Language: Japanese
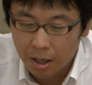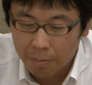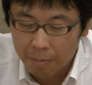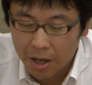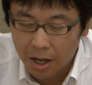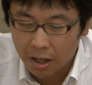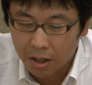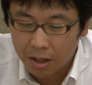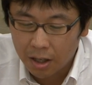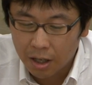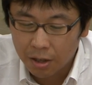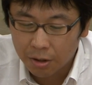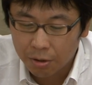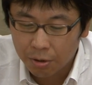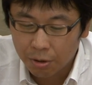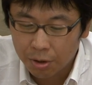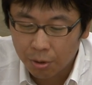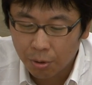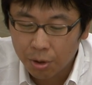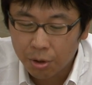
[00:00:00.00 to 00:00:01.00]
まあ、環
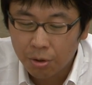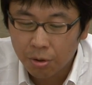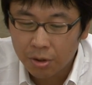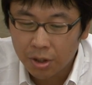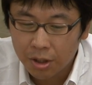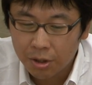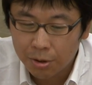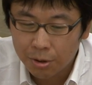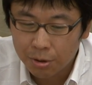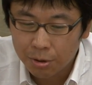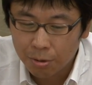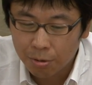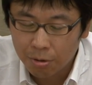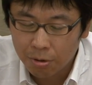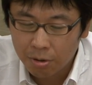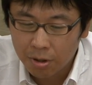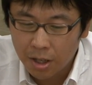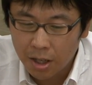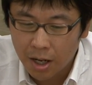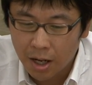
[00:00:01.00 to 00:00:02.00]
境に追い込んでいるというと
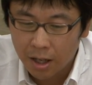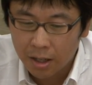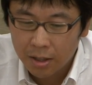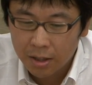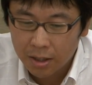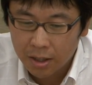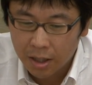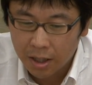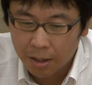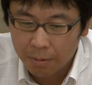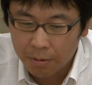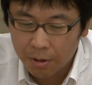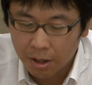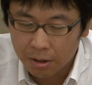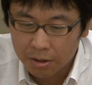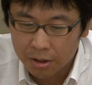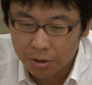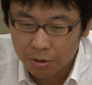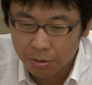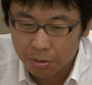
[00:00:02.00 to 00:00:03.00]
ころから、えー、
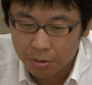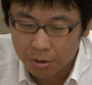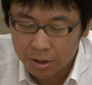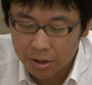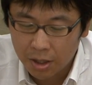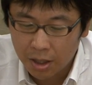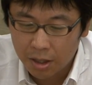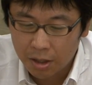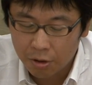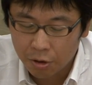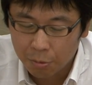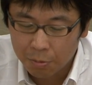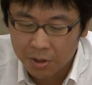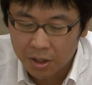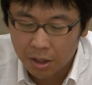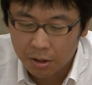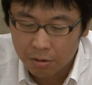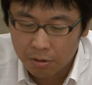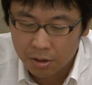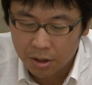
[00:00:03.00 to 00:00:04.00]
ブラック企業として
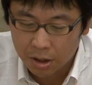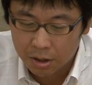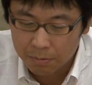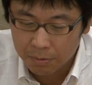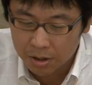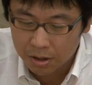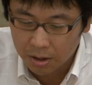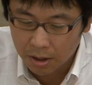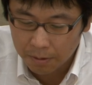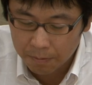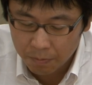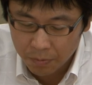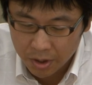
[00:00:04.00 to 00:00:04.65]
ノミネートいたしました。